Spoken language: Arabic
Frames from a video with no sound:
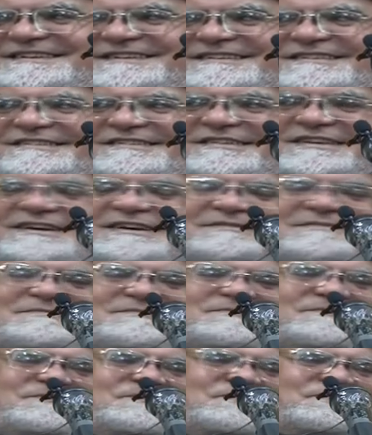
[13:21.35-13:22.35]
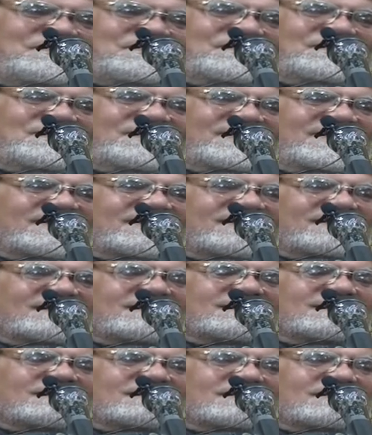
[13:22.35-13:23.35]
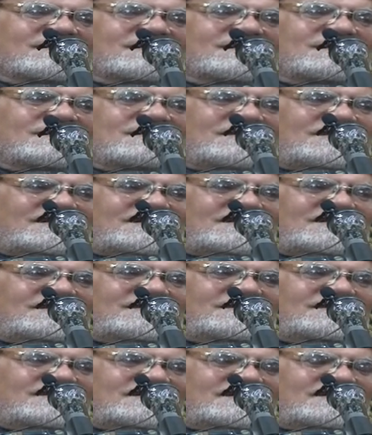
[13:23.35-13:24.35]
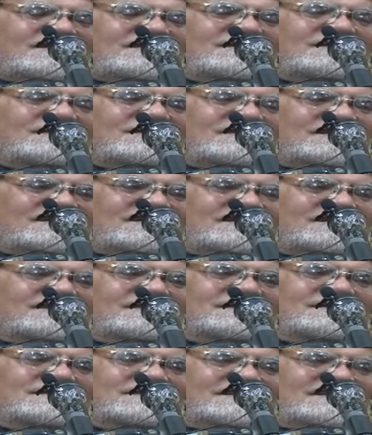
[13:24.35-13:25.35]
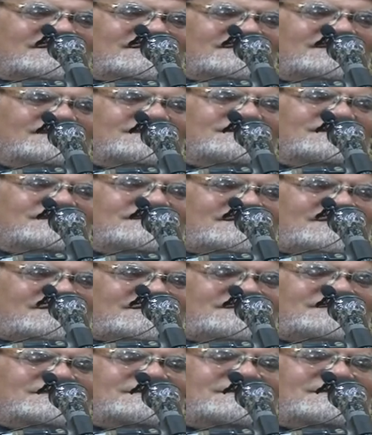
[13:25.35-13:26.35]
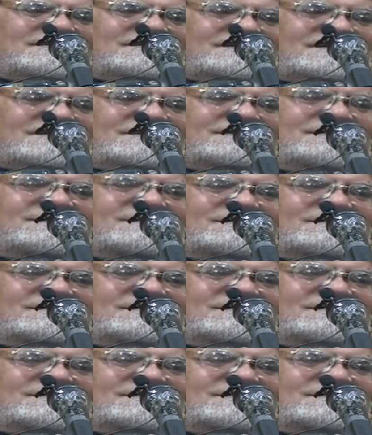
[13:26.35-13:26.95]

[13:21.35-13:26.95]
نعم فروض الوضوء ستة الأول النية